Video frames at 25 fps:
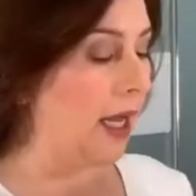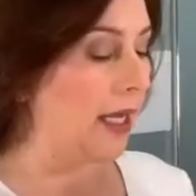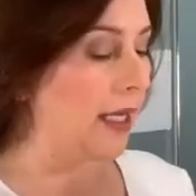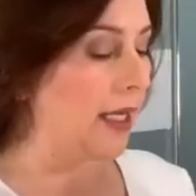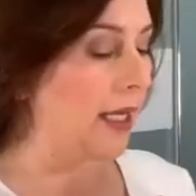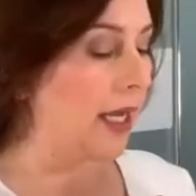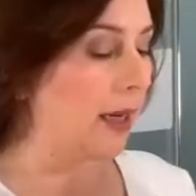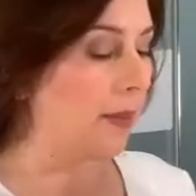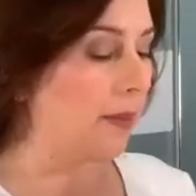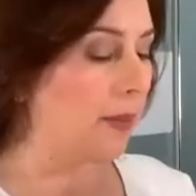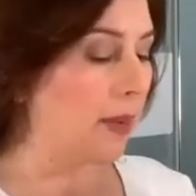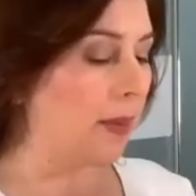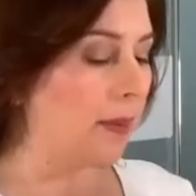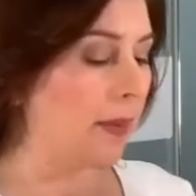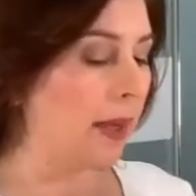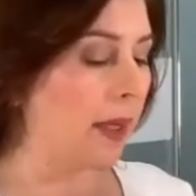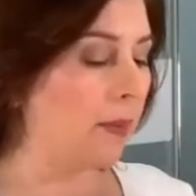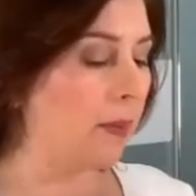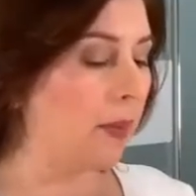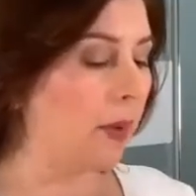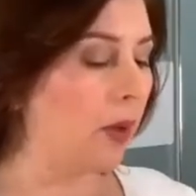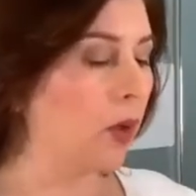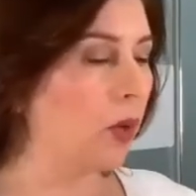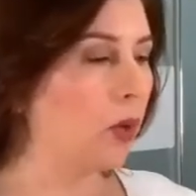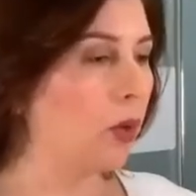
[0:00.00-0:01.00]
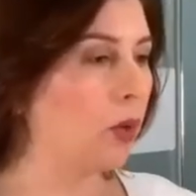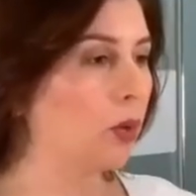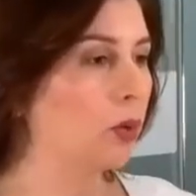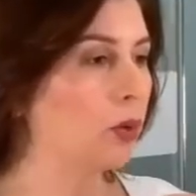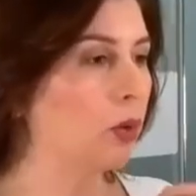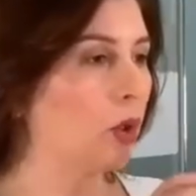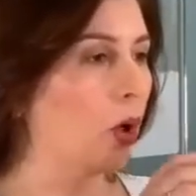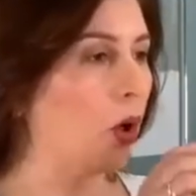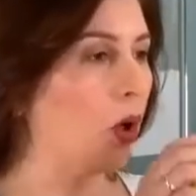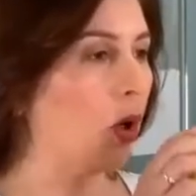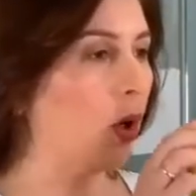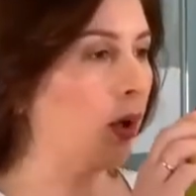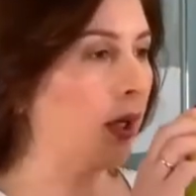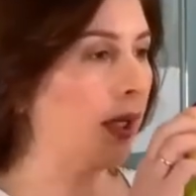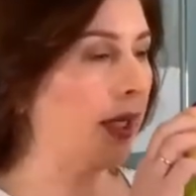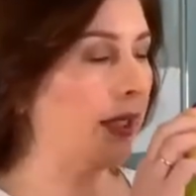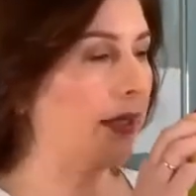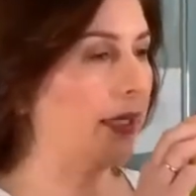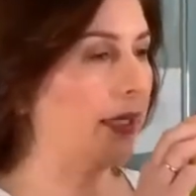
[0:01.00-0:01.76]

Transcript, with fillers: Y el primer producto que